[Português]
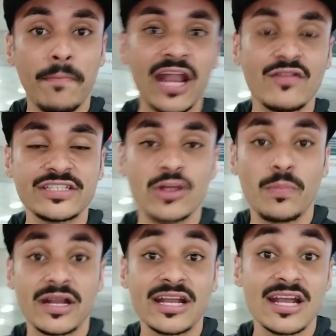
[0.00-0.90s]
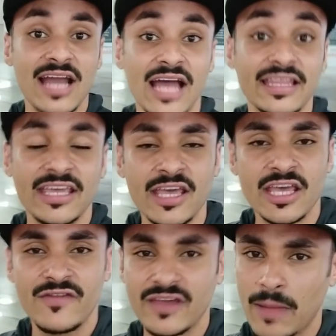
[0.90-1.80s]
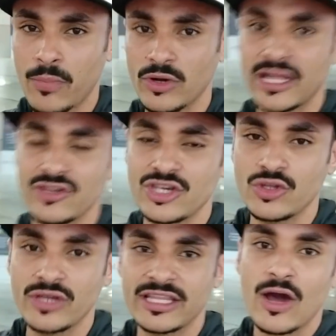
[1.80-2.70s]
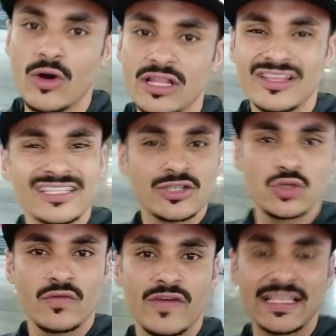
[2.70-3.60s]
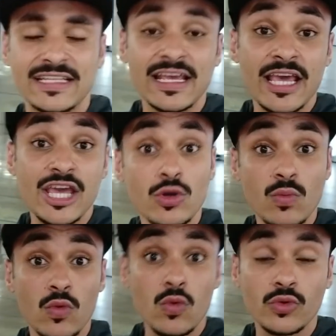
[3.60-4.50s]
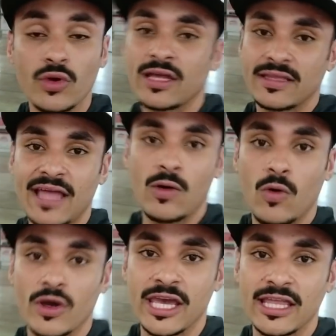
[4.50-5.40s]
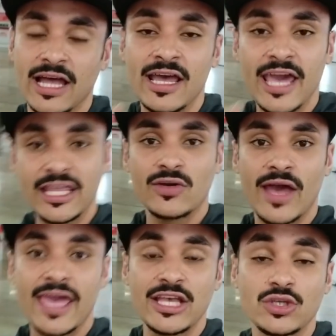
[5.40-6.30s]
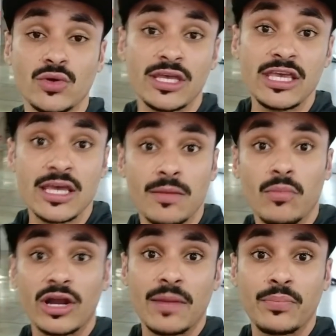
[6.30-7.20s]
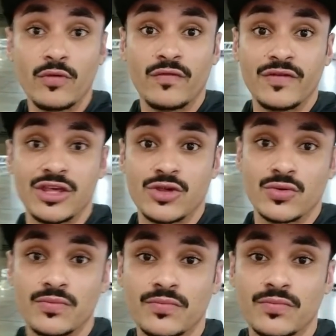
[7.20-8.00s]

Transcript: para você você não perder nada aí e ficar por dentro de tudo que está rolando na São Silvestre e no mundo da corrida. Então é isso e bora pro vídeo.